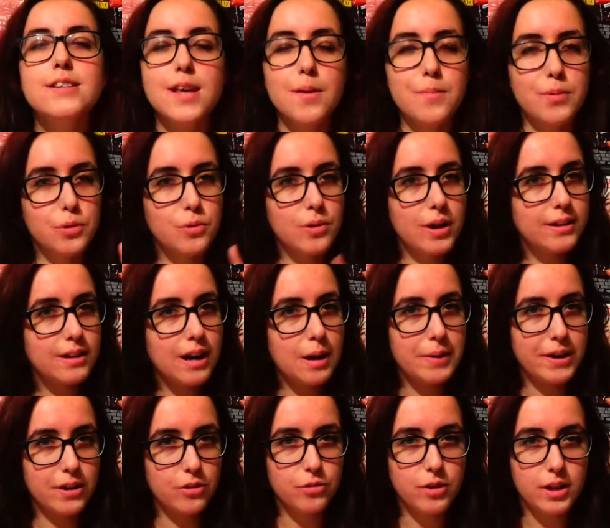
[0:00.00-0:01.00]
Sempre durante la
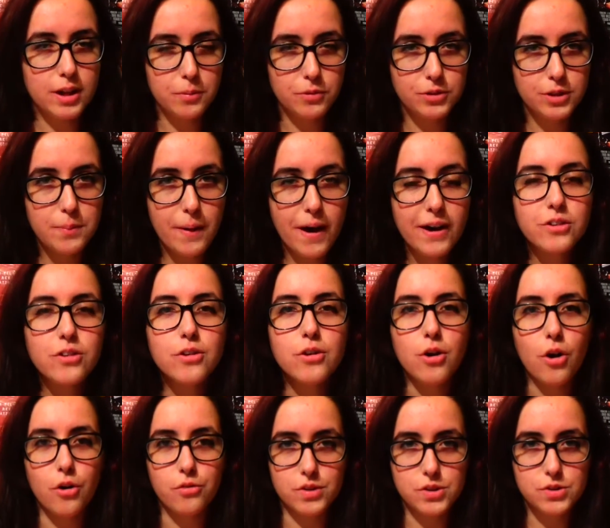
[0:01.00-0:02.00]
maratona dei Monty Python
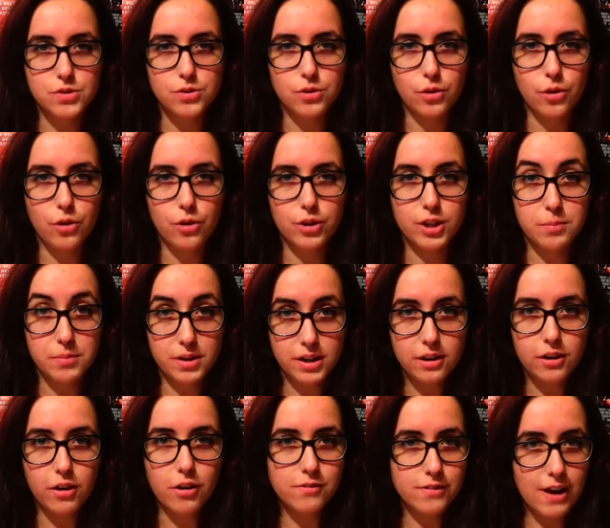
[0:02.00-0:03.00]
ho visto The
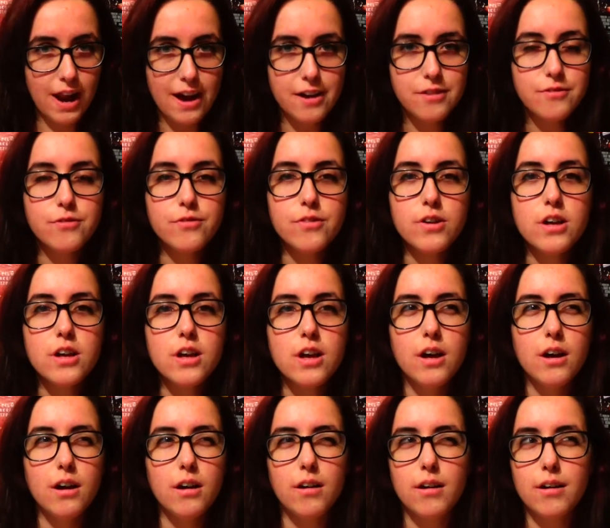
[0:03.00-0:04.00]
Meaning of Life,
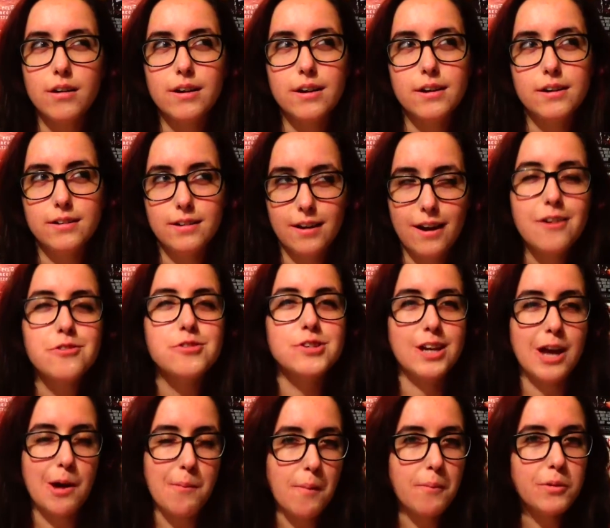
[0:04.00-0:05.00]
uh, che in italiano si
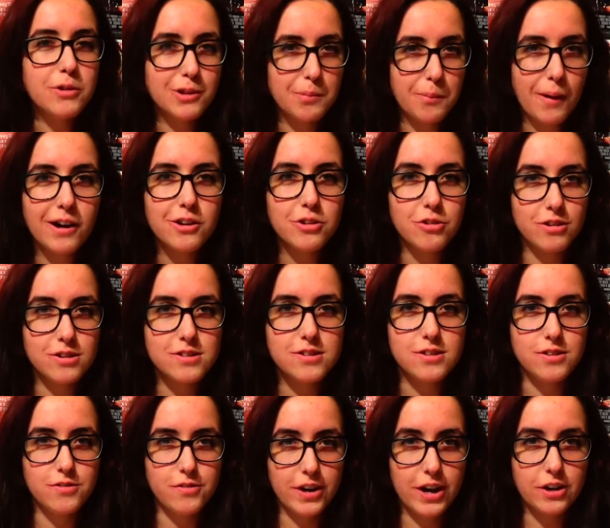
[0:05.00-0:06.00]
chiama Monty Python il
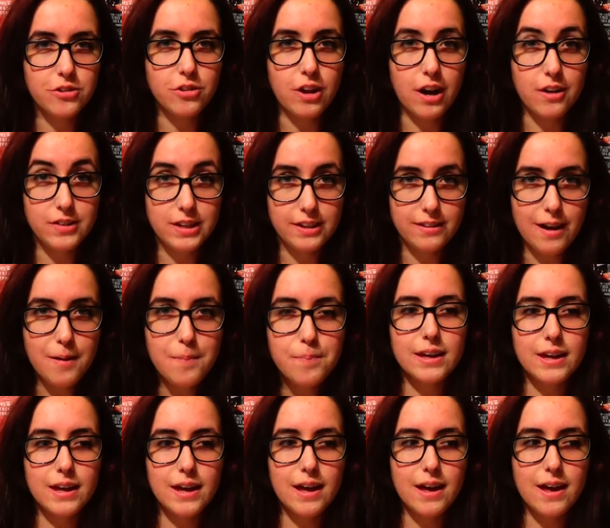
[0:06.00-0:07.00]
significato della vita,
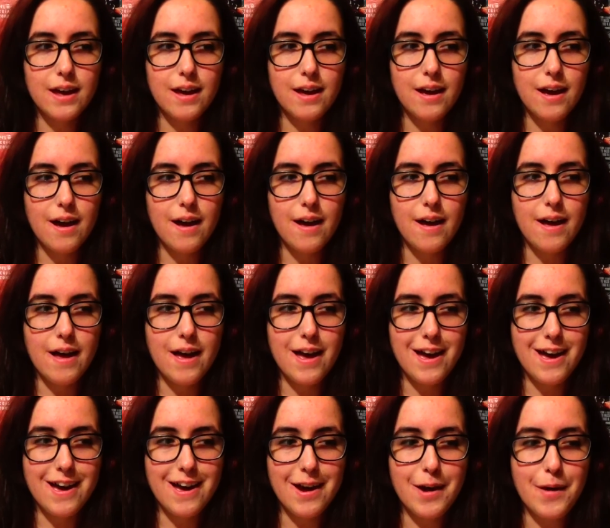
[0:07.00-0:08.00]
che
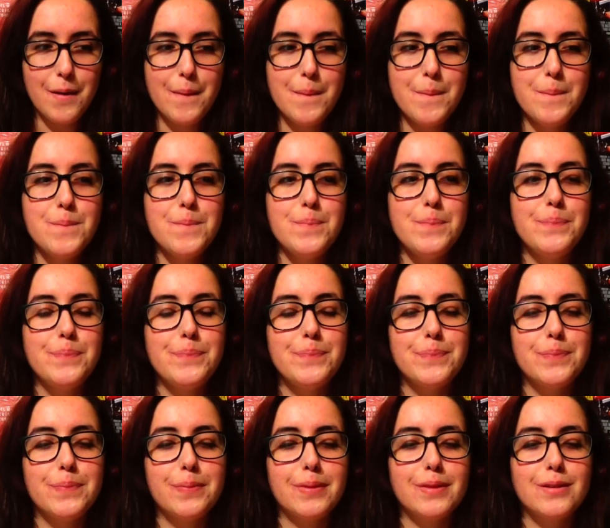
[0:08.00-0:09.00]
è mm,
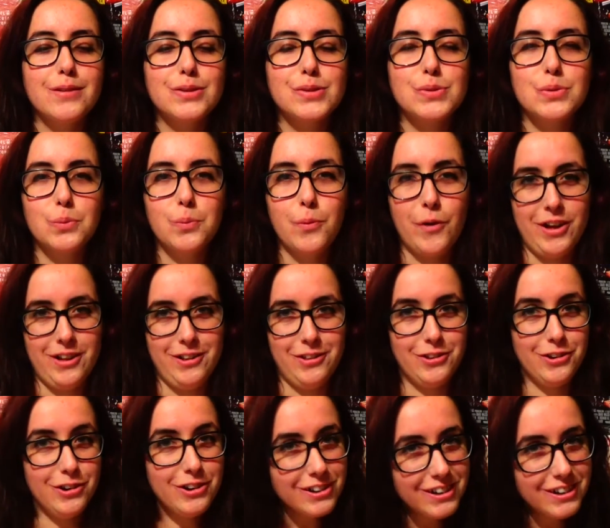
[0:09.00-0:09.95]
stupendo.